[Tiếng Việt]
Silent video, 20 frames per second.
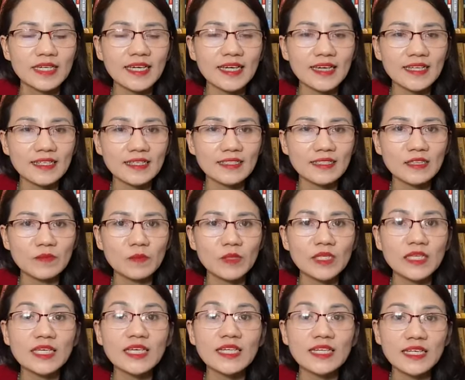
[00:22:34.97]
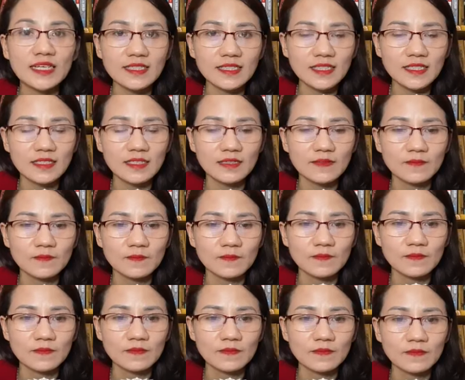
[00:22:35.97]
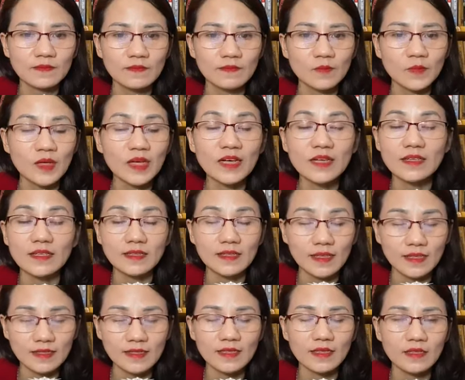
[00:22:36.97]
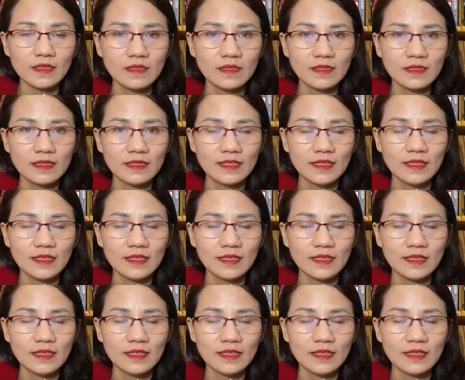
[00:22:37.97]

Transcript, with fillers: mình nghe thấy gì mình nhìn thấy gì mình ngửi thấy gì